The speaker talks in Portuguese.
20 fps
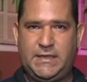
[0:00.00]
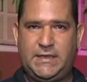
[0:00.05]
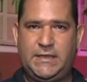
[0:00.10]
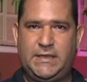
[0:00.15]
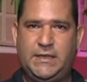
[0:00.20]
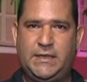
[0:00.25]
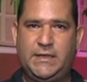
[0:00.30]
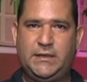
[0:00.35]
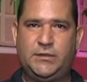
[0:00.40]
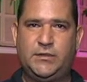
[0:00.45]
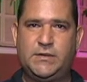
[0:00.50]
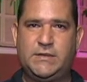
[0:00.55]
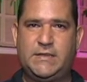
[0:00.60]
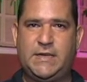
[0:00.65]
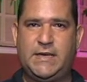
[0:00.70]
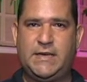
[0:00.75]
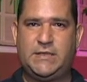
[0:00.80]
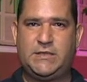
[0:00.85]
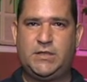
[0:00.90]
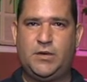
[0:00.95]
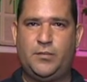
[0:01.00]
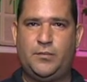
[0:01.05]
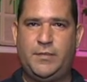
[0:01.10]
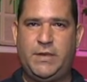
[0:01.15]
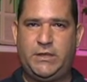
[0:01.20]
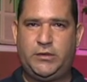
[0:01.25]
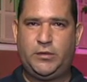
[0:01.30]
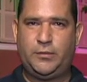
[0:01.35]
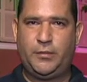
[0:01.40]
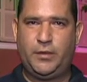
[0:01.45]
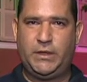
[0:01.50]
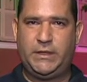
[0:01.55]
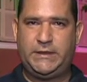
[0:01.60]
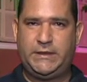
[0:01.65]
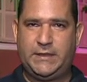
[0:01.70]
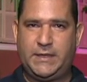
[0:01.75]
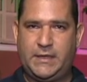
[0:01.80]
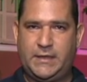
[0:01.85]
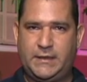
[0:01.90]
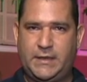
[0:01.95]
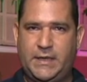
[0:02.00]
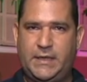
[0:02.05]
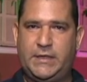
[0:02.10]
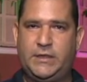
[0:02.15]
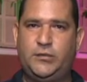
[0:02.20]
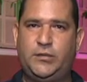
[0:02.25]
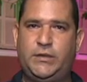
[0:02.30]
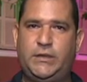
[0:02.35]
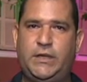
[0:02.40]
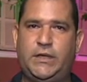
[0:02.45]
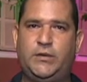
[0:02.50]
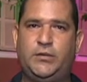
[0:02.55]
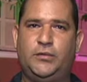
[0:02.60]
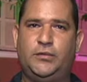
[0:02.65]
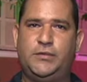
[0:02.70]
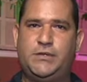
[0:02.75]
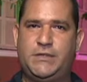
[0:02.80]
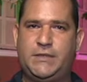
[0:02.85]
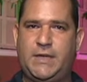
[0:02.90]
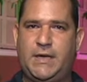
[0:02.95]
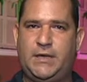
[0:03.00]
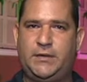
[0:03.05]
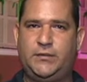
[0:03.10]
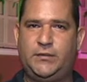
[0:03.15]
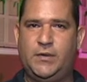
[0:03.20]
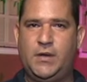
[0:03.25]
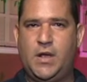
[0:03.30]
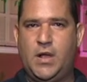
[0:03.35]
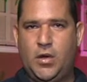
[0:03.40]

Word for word: e de cantores da região metropolitana e do interior do estado.